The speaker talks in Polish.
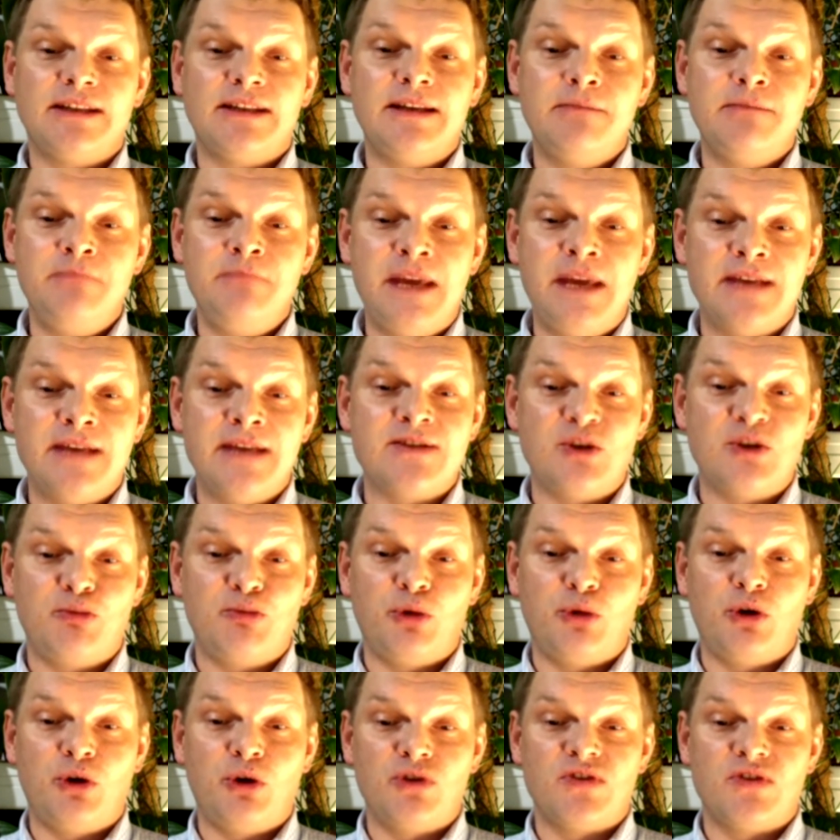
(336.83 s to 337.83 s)
mięso
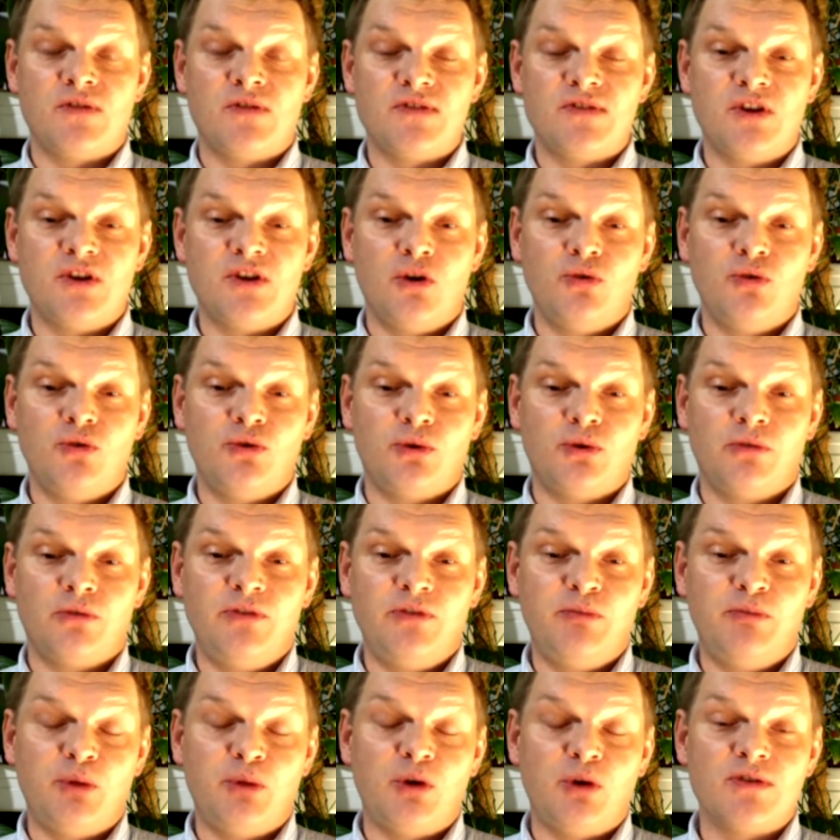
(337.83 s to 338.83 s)
pochodzące od krów i
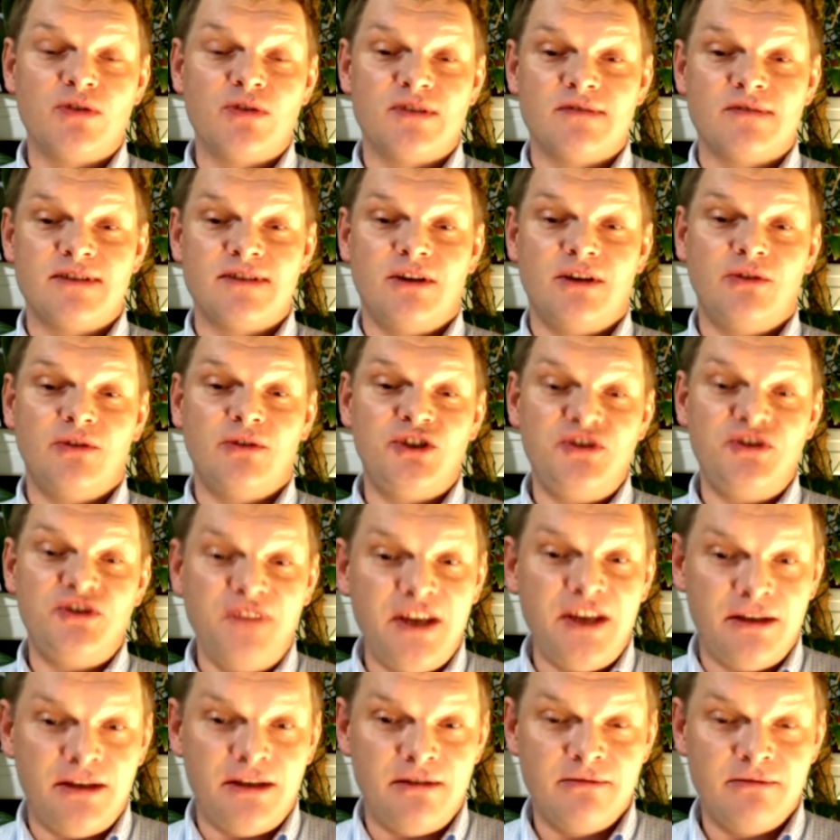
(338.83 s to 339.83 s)
pochodzące od
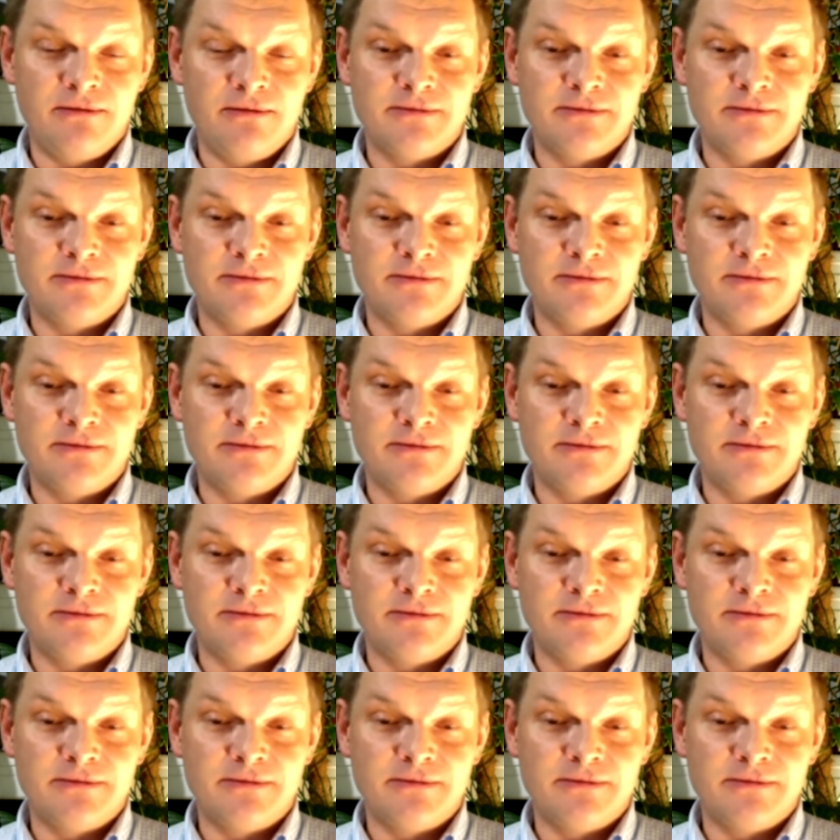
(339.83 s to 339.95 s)
świń.